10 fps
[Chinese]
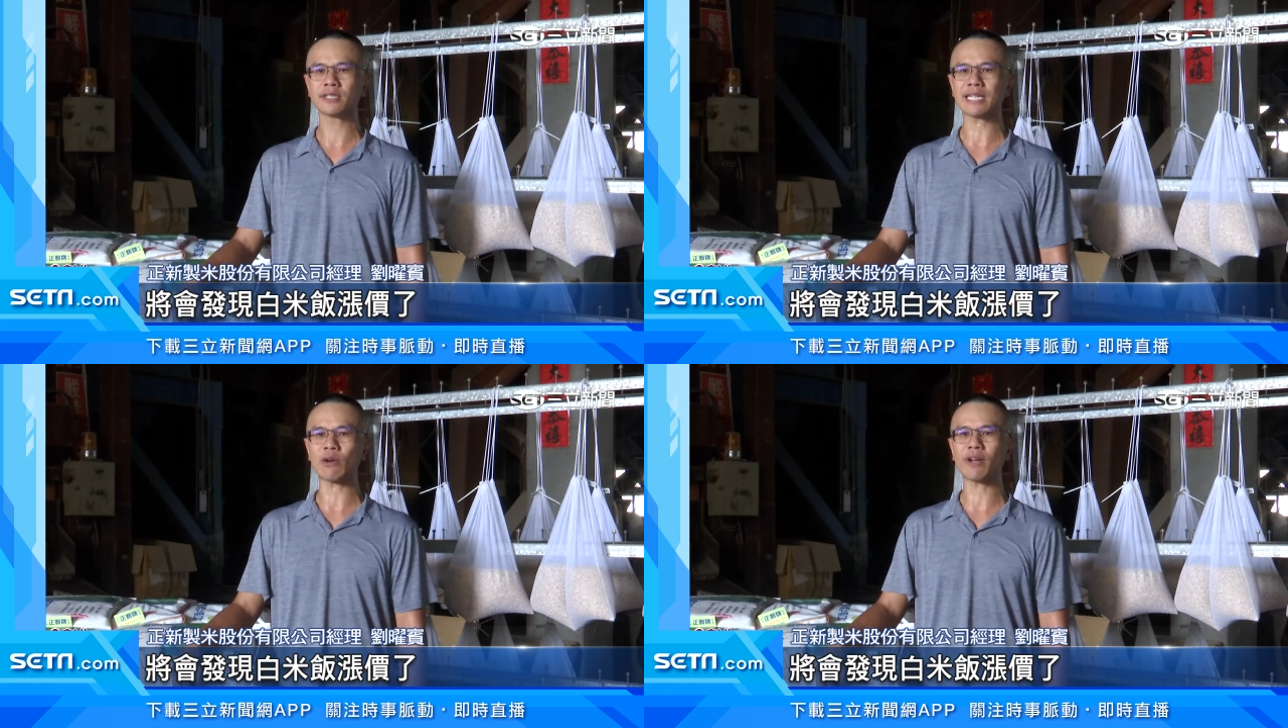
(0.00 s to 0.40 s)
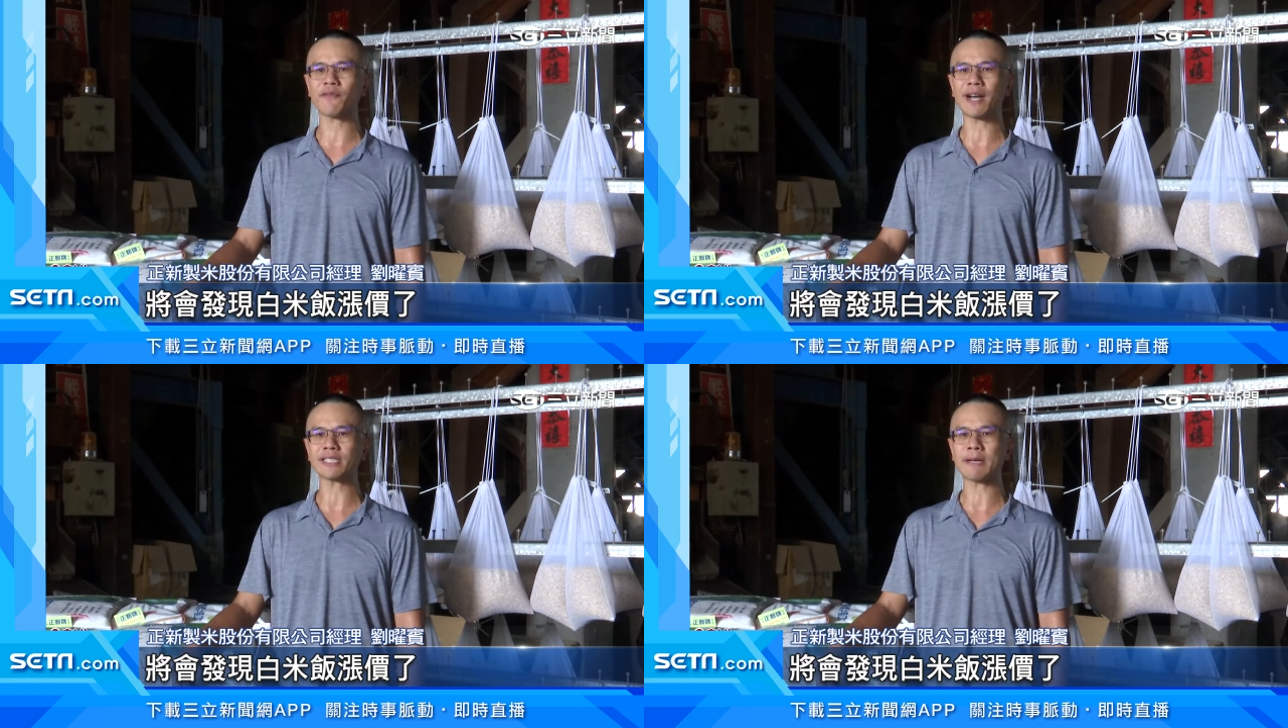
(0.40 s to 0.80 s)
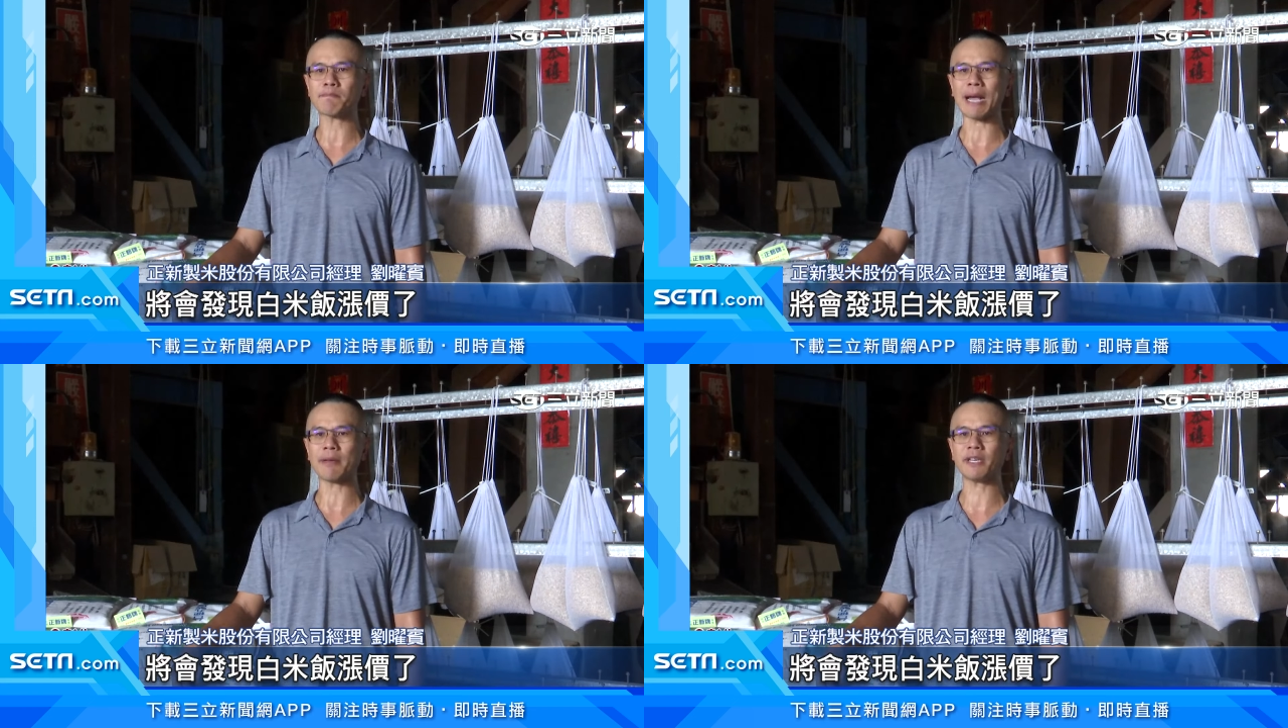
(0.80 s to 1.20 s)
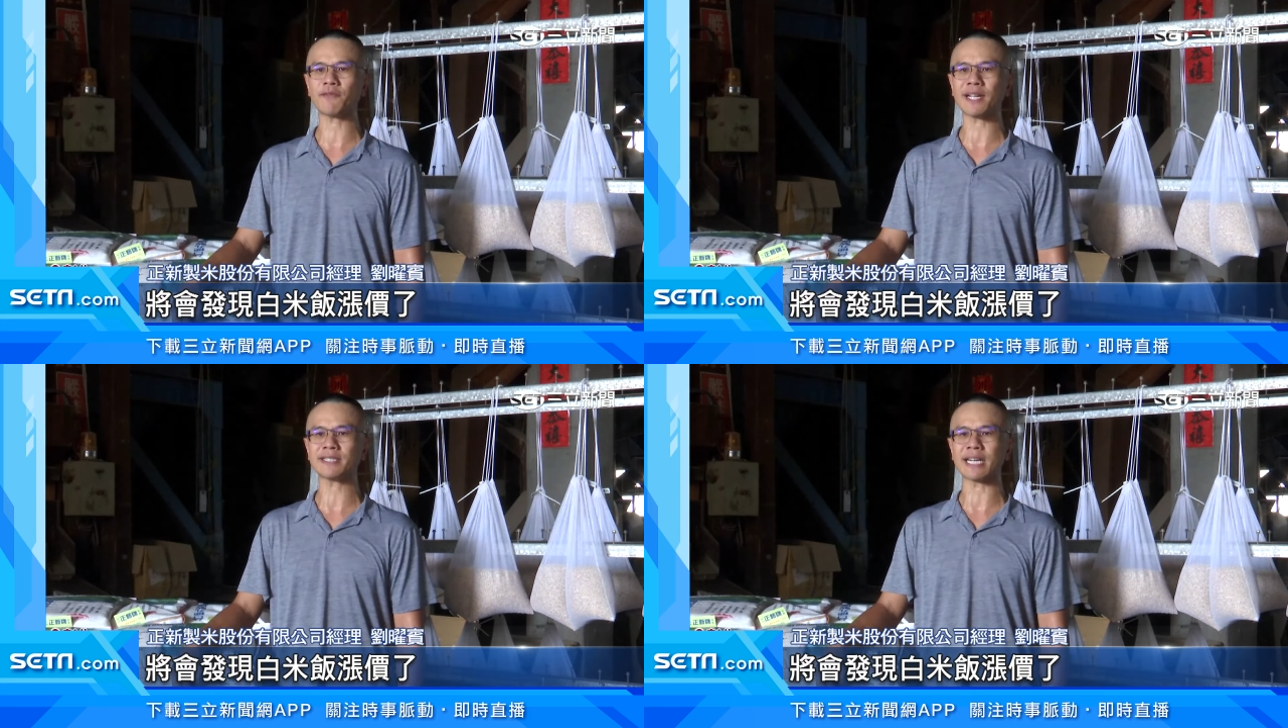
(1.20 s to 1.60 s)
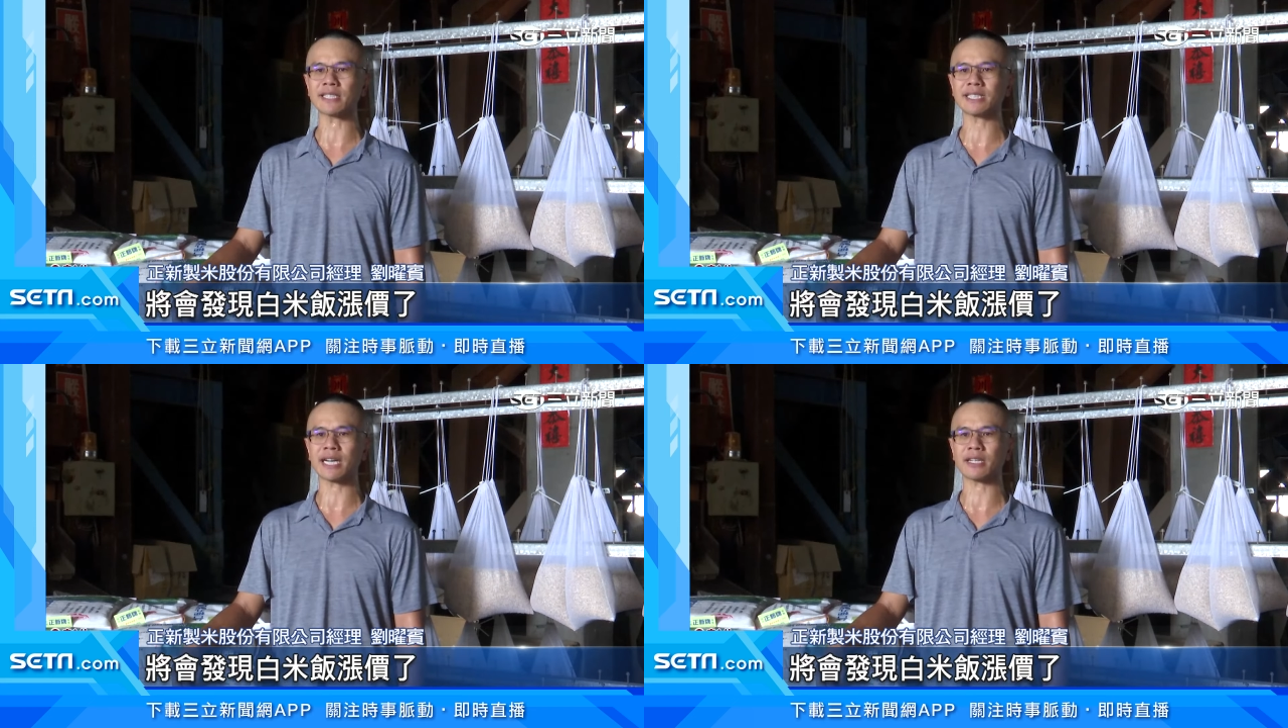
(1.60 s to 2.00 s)
将会发现白米饭
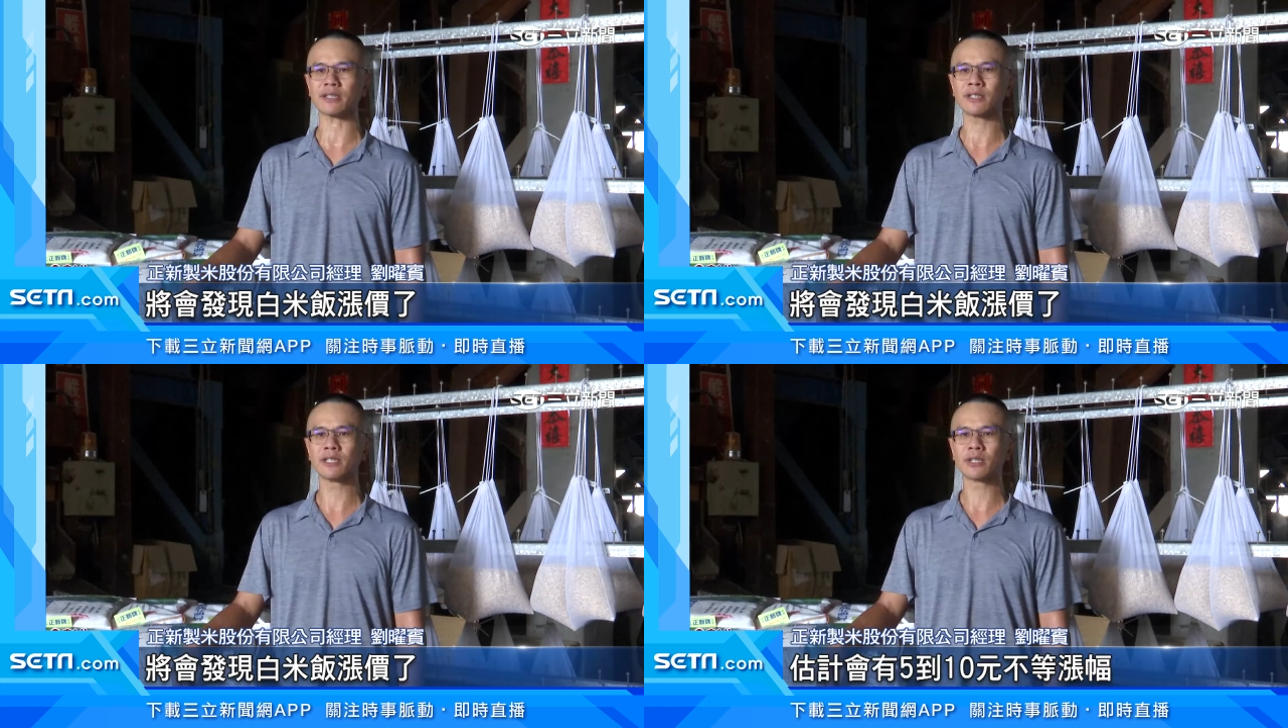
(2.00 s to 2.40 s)
涨价了。